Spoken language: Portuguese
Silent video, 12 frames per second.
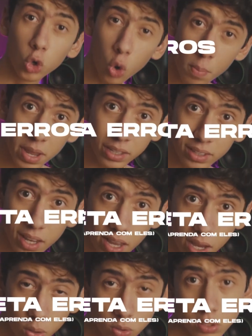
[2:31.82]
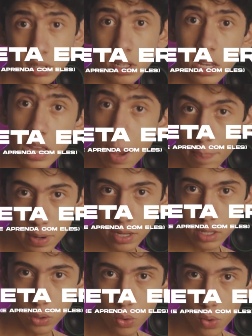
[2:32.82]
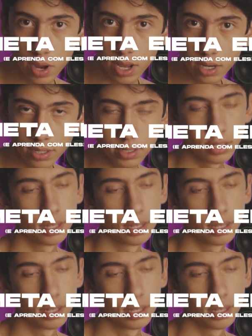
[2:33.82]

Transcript: Cometa erros e aprenda com eles.